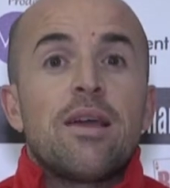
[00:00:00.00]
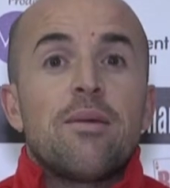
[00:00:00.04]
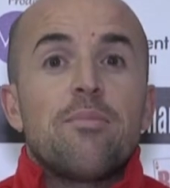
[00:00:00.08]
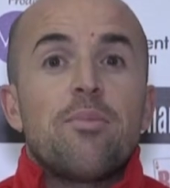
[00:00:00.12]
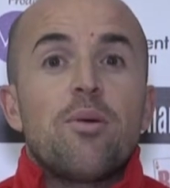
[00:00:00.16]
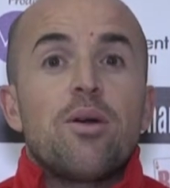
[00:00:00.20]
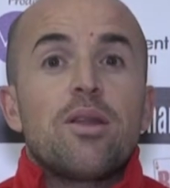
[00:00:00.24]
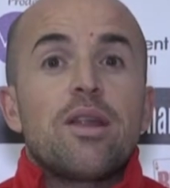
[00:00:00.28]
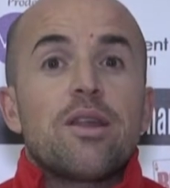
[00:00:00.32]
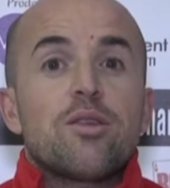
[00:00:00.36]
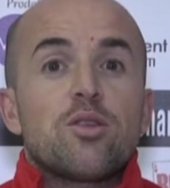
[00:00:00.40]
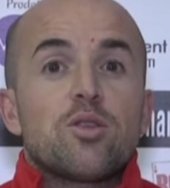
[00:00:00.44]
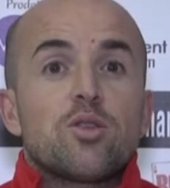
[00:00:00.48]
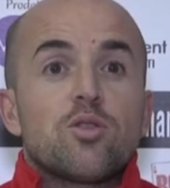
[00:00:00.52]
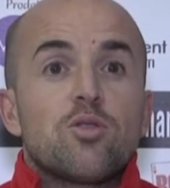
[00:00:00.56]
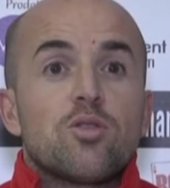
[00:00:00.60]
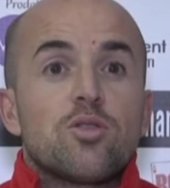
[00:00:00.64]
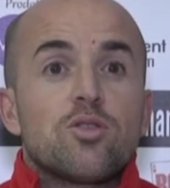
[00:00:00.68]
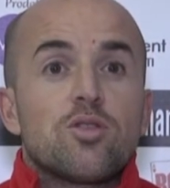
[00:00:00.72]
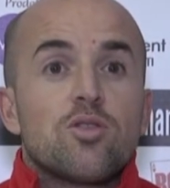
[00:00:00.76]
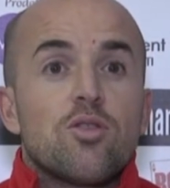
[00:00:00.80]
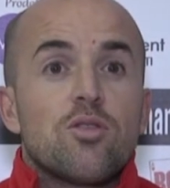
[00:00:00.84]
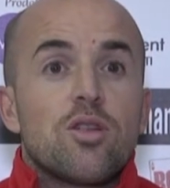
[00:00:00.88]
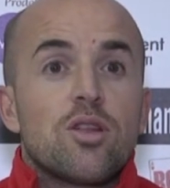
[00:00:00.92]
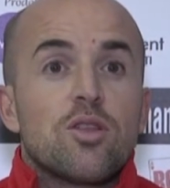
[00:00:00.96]
poi l'anno
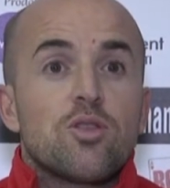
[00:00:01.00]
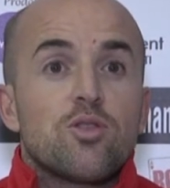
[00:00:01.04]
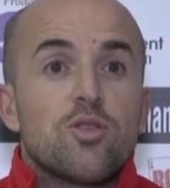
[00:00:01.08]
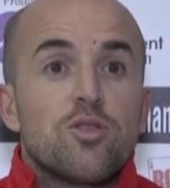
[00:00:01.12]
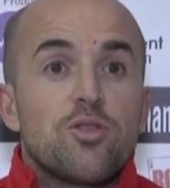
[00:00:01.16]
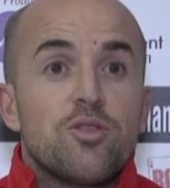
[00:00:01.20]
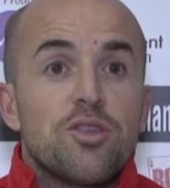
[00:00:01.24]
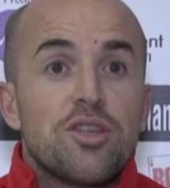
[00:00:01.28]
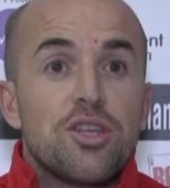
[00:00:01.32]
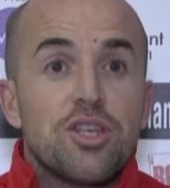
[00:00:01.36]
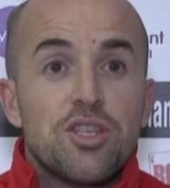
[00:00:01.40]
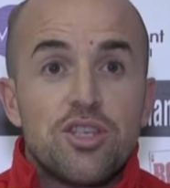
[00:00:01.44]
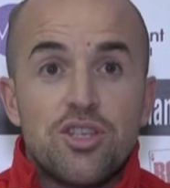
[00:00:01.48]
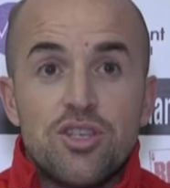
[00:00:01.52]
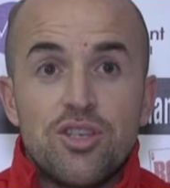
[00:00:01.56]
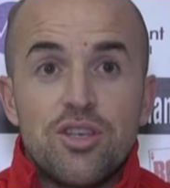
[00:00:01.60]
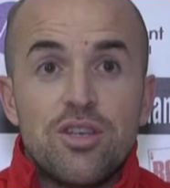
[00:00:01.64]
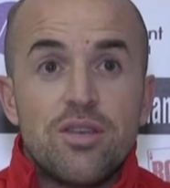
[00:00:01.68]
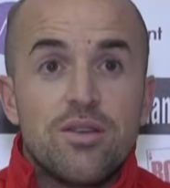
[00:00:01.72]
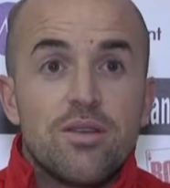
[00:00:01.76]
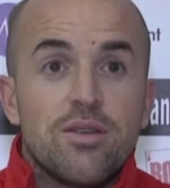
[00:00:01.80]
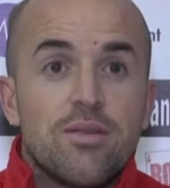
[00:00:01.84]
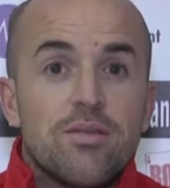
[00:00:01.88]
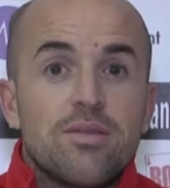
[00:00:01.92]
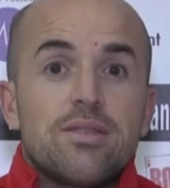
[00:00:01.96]
scorso con Antonio
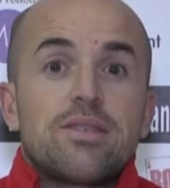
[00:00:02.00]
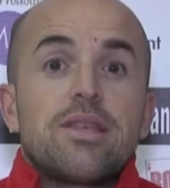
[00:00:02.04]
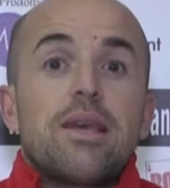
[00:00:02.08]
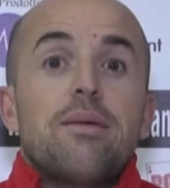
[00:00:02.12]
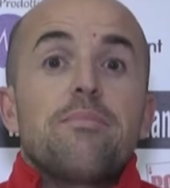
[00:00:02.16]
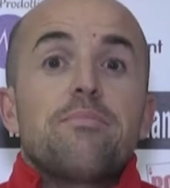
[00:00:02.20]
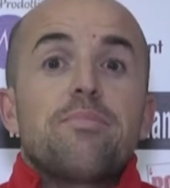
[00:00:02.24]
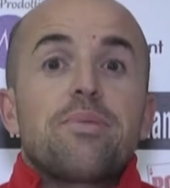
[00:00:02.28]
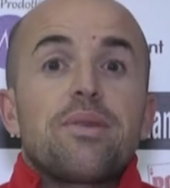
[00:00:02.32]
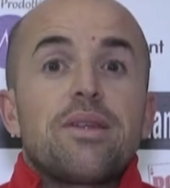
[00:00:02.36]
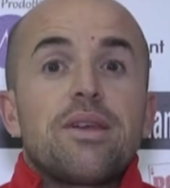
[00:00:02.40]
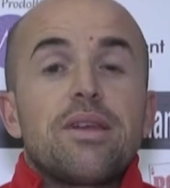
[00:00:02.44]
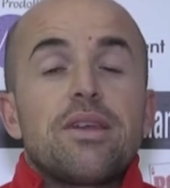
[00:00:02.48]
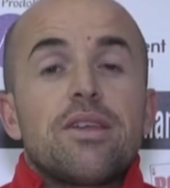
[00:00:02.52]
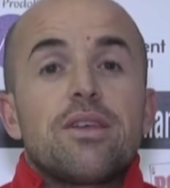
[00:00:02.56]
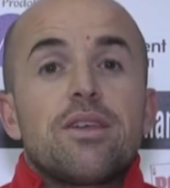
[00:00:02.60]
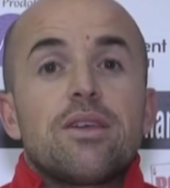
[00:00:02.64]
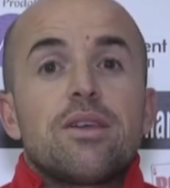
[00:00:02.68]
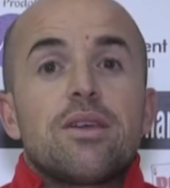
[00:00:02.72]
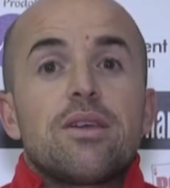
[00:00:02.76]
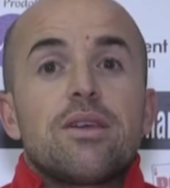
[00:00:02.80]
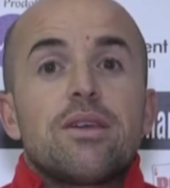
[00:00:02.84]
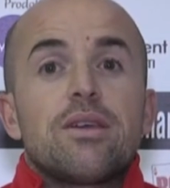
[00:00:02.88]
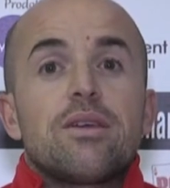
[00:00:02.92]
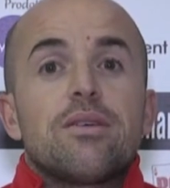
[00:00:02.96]
Ricci, sempre
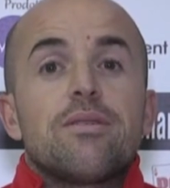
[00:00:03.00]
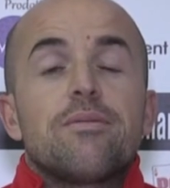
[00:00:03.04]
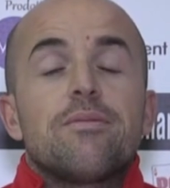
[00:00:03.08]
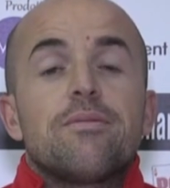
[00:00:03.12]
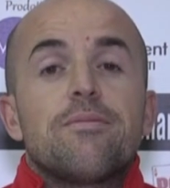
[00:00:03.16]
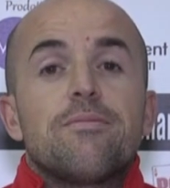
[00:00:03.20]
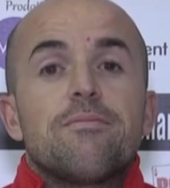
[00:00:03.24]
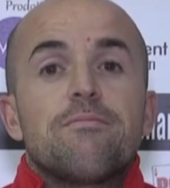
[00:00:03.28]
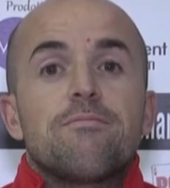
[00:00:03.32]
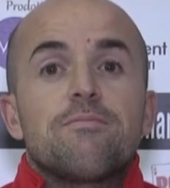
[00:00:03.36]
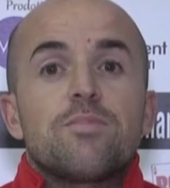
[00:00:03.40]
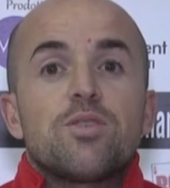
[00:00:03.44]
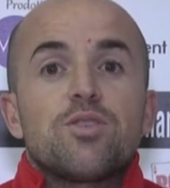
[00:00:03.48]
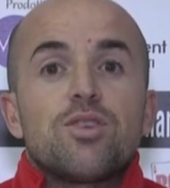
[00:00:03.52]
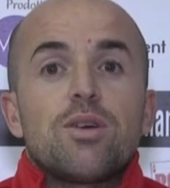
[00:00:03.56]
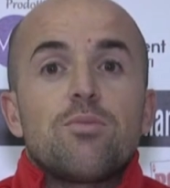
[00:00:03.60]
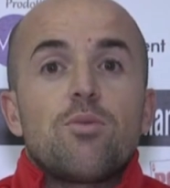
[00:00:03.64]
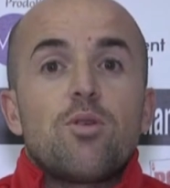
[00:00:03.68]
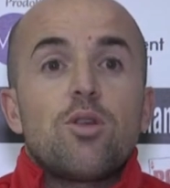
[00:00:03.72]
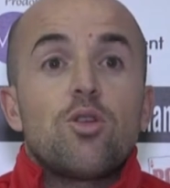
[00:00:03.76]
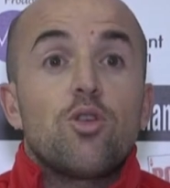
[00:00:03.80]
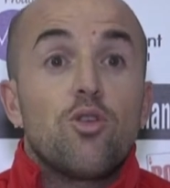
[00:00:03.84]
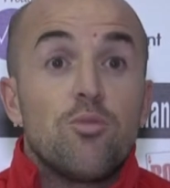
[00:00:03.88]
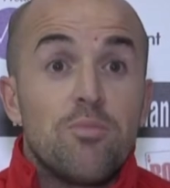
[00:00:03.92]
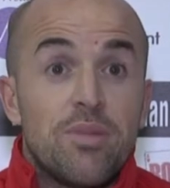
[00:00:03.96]
ehm, diciamo,
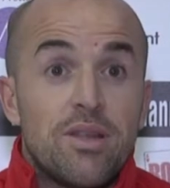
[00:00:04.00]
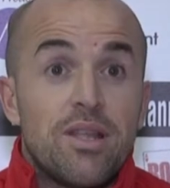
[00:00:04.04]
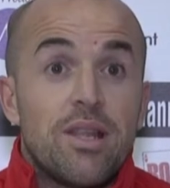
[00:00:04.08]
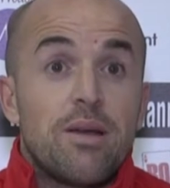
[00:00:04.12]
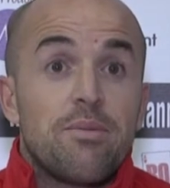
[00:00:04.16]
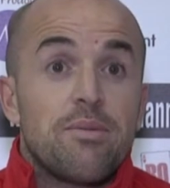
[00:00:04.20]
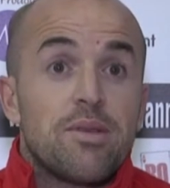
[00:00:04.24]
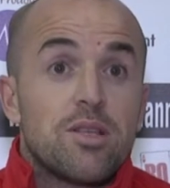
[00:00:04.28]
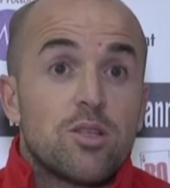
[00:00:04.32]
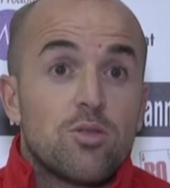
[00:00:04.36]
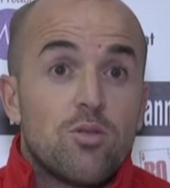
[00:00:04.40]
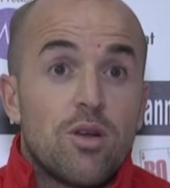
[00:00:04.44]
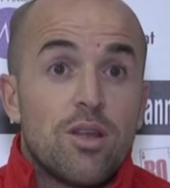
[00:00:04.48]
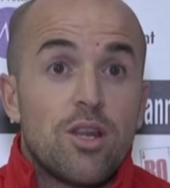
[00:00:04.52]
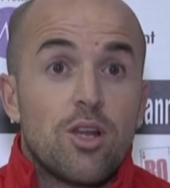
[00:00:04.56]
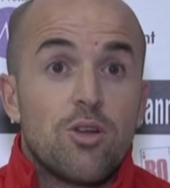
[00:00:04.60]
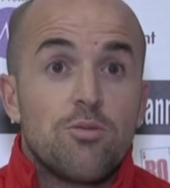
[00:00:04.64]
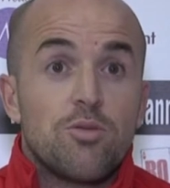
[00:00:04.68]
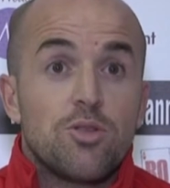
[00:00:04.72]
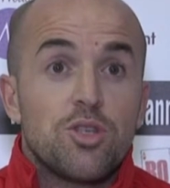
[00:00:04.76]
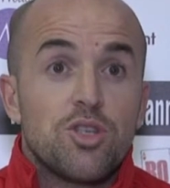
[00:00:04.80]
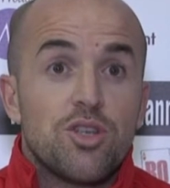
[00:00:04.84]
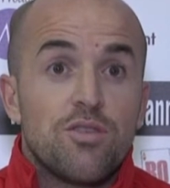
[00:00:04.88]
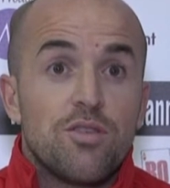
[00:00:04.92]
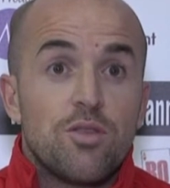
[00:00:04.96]
all'ombra della prima squadra,
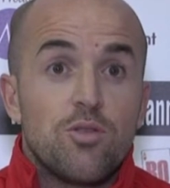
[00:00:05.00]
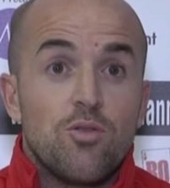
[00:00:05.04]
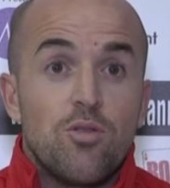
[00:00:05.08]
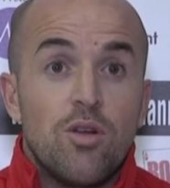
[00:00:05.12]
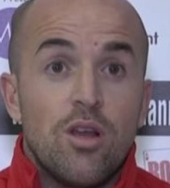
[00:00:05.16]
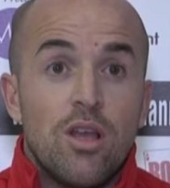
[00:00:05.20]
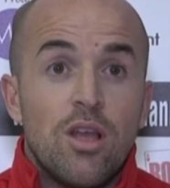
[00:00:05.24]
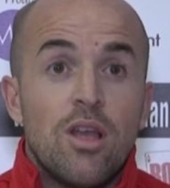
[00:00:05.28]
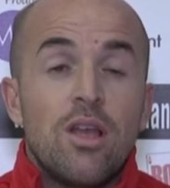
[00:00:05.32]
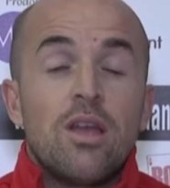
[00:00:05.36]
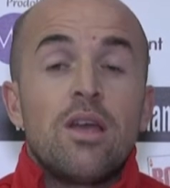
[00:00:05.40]
come dicevi tu,